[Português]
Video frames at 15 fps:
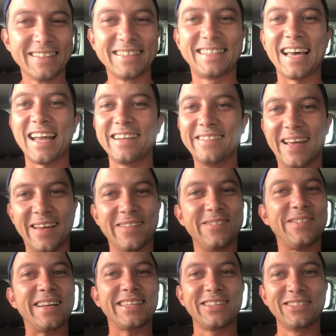Sério mesmo, né?
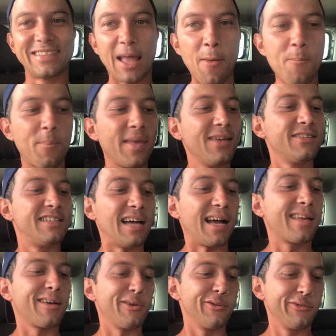fazia um tempinho já
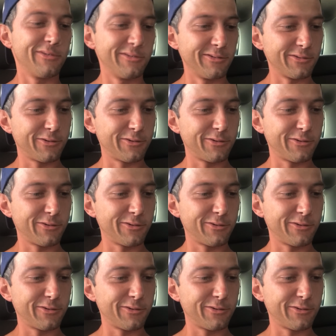que eu não